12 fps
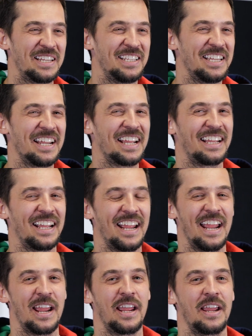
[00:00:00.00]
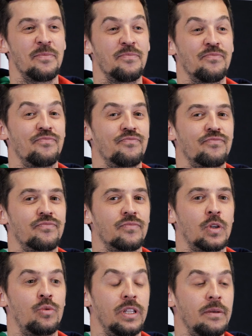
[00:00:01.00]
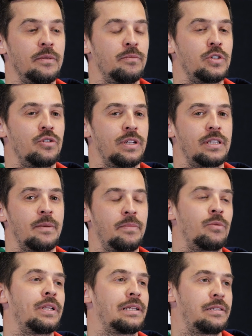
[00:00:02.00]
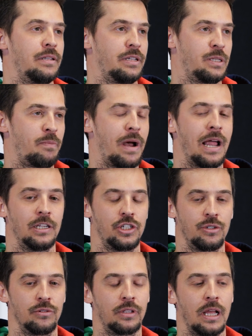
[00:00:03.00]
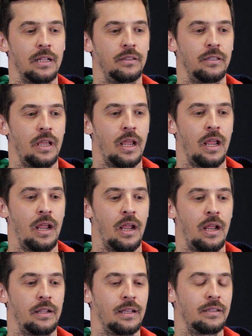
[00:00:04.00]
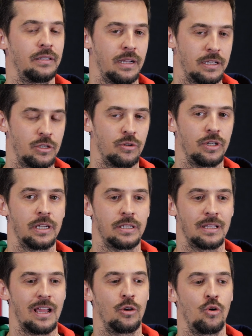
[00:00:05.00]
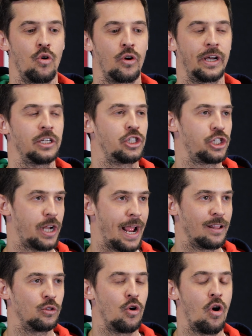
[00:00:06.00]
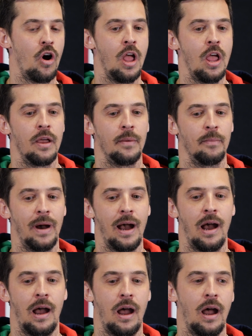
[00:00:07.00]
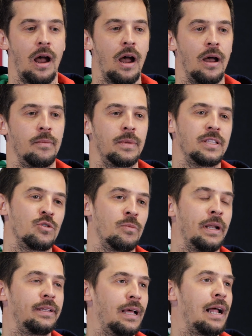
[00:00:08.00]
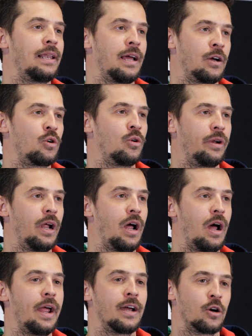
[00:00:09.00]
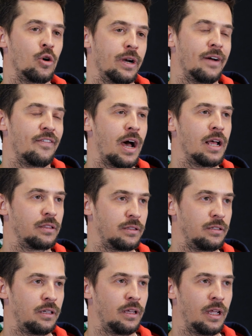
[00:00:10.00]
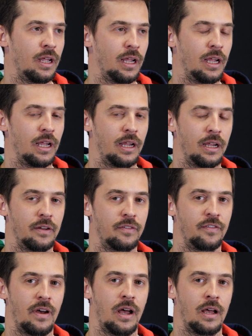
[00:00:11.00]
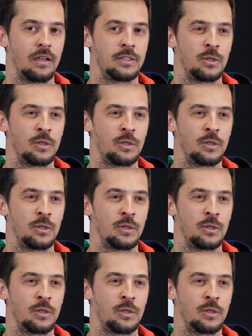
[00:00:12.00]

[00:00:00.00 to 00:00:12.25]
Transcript: per dire che mh, mm, quindi bisogna sempre guardarsi le spalle, ci sono tante, tante nazioni che stanno crescendo, ma, ma insomma l'Italia è ancora, è ancora, avanti e fa